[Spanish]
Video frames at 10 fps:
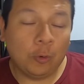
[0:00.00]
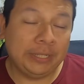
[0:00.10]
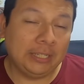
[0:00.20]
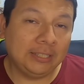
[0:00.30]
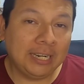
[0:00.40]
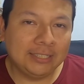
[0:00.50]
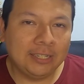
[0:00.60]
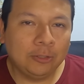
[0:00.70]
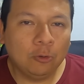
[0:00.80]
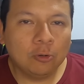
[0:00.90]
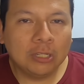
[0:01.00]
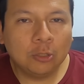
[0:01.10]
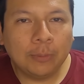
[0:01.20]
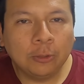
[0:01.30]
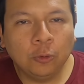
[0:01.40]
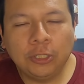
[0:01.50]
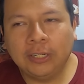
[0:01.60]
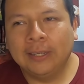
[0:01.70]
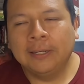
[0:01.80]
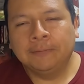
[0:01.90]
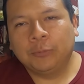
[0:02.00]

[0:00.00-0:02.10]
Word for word: o intentar hacer en todo caso Manucci